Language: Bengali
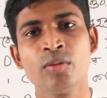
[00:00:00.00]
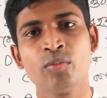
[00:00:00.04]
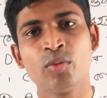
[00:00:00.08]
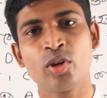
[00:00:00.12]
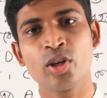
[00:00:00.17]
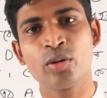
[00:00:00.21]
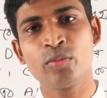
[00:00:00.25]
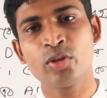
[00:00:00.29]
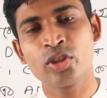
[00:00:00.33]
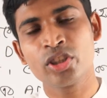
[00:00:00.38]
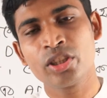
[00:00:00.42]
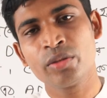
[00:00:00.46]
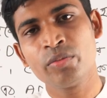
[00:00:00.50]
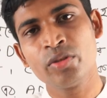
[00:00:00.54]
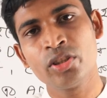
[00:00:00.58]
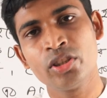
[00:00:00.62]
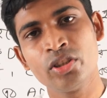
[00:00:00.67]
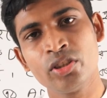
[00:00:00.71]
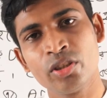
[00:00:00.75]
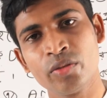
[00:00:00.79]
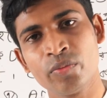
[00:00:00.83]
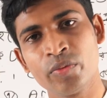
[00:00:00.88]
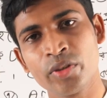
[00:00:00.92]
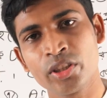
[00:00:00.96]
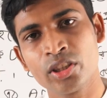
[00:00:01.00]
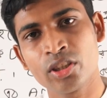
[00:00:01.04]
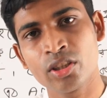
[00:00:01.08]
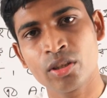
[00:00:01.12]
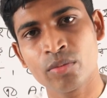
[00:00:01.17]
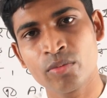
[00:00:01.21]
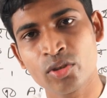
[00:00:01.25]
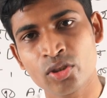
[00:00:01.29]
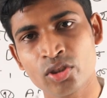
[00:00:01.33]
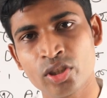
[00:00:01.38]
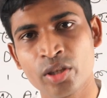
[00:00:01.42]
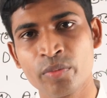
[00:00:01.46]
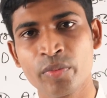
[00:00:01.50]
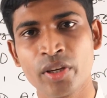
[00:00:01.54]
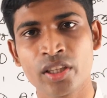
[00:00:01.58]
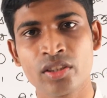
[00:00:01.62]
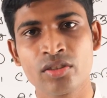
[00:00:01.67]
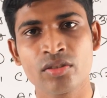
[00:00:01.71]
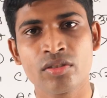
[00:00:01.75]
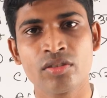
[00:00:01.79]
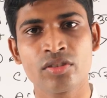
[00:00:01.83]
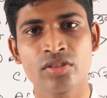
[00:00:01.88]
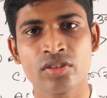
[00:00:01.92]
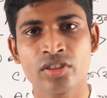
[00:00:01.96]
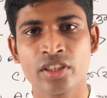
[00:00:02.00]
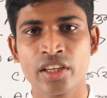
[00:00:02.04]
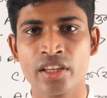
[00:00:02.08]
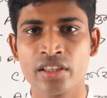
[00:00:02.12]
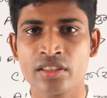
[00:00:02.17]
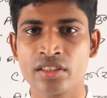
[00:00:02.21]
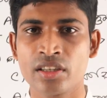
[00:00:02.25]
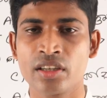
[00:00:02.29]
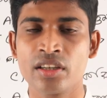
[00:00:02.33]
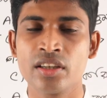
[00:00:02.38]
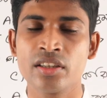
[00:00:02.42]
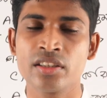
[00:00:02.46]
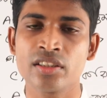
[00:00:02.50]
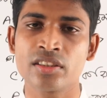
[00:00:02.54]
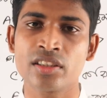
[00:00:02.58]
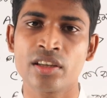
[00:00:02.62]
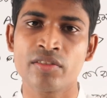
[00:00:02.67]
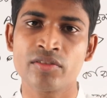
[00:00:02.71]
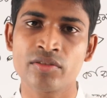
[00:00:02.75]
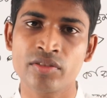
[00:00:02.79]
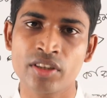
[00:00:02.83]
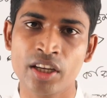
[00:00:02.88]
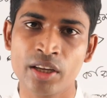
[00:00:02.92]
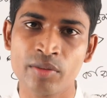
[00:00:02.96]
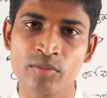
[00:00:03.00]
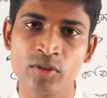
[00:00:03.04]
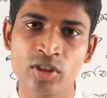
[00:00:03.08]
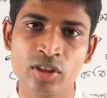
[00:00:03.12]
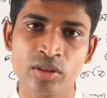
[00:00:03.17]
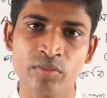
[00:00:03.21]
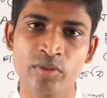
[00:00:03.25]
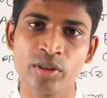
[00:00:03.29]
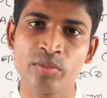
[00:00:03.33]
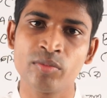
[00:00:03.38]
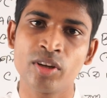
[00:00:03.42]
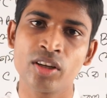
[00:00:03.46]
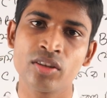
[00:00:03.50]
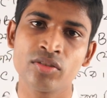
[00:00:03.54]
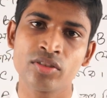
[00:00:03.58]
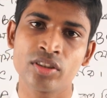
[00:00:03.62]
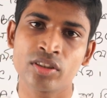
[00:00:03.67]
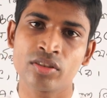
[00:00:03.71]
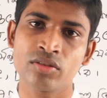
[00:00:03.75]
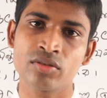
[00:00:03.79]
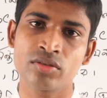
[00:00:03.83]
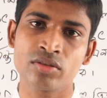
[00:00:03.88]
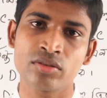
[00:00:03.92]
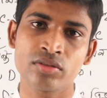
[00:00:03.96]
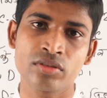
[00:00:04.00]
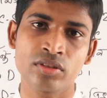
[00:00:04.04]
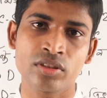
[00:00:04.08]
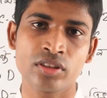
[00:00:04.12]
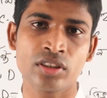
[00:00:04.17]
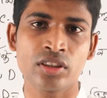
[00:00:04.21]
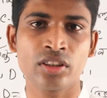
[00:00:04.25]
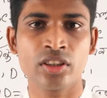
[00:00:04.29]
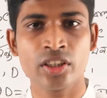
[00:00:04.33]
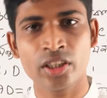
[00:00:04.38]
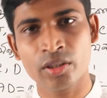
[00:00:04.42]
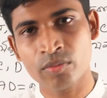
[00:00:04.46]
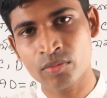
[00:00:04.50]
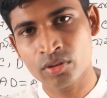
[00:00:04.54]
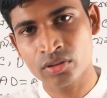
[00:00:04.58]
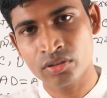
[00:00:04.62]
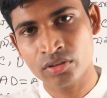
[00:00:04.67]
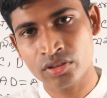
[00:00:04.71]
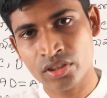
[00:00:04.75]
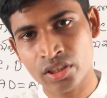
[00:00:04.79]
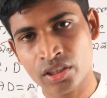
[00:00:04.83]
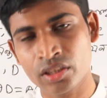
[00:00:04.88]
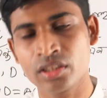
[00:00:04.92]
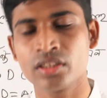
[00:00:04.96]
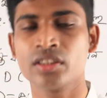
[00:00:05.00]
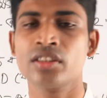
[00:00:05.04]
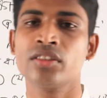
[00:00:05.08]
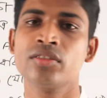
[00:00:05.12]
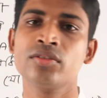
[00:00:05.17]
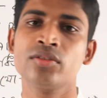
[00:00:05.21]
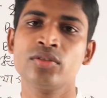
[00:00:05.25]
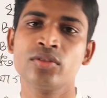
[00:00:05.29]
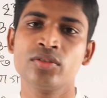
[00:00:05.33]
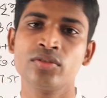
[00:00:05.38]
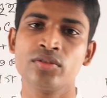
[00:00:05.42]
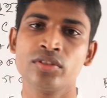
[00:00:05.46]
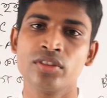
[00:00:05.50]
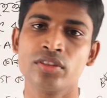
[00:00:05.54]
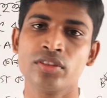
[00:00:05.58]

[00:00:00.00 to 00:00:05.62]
পরবর্তী ভিডিও পেতে অবশ্যই ম্যাথ সলিউশন এই চ্যানেলটি সাবস্ক্রাইব করবে ভালো থাকো সুস্থ থাকো এবং শিখতে থাকো নতুন